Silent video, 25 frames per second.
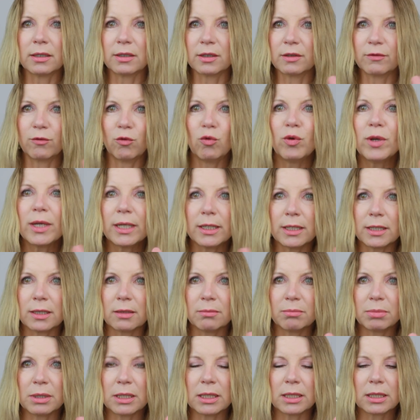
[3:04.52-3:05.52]
also wo ihr
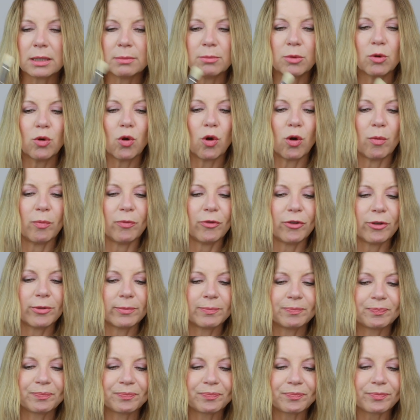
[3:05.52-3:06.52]
diesen Pinsel bekommt
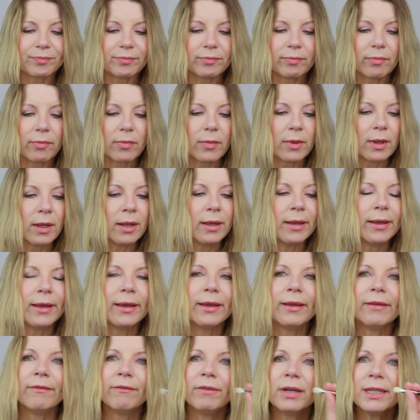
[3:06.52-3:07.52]

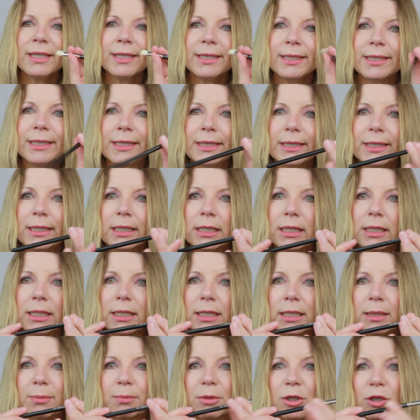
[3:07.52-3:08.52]
was ist jetzt
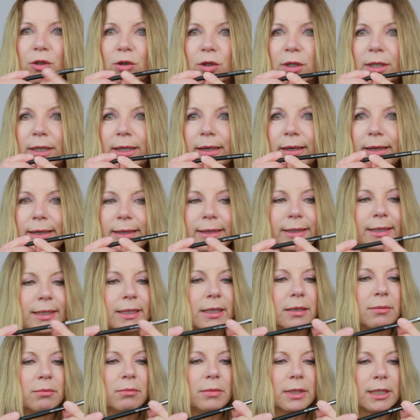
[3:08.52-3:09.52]
das Besondere an
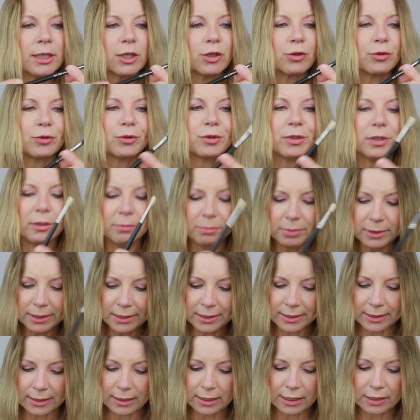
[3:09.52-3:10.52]
diesem entzückenden
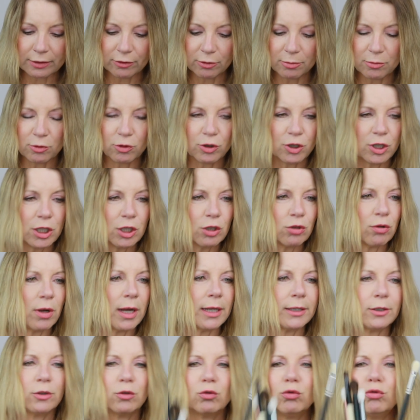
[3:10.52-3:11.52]
Pinsel? Also wenn wir uns die so
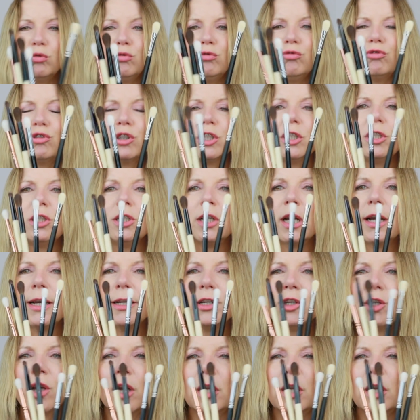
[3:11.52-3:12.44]
angucken, sehen die eigentlich